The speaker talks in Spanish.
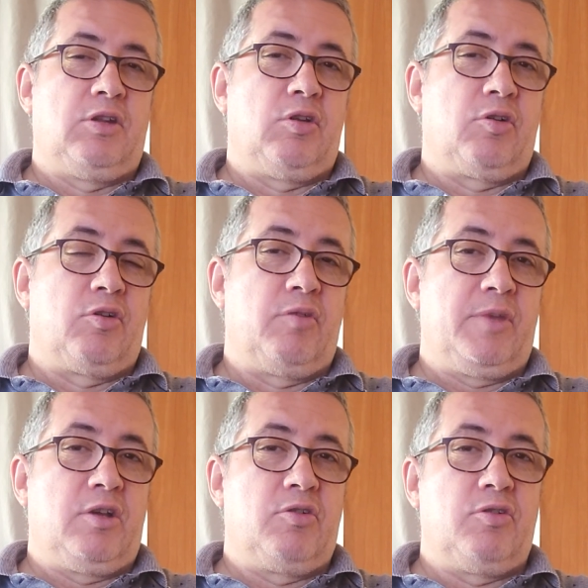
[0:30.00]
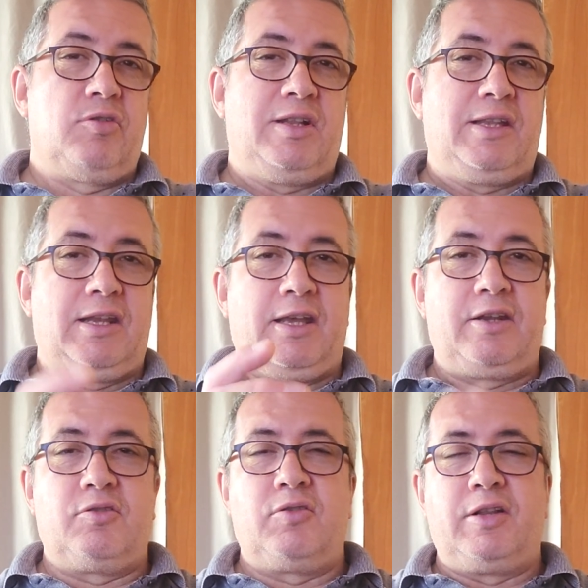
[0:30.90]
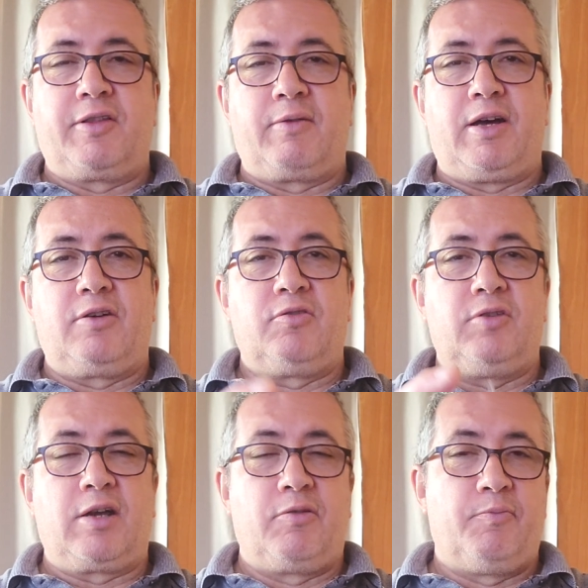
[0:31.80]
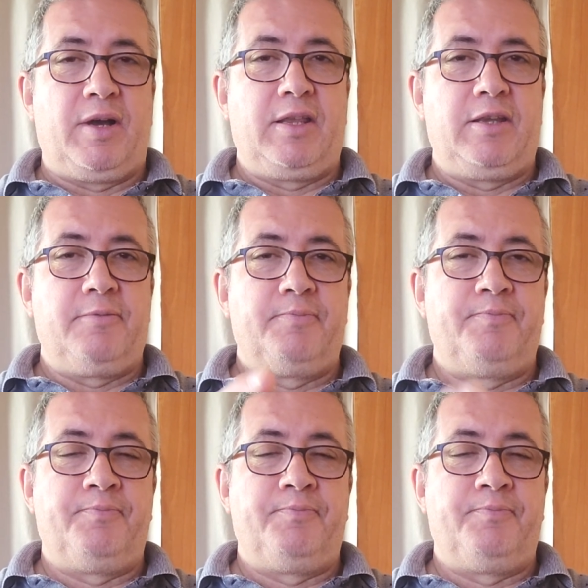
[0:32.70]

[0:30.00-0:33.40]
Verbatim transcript: económico, el dinero, el trabajo acompaña.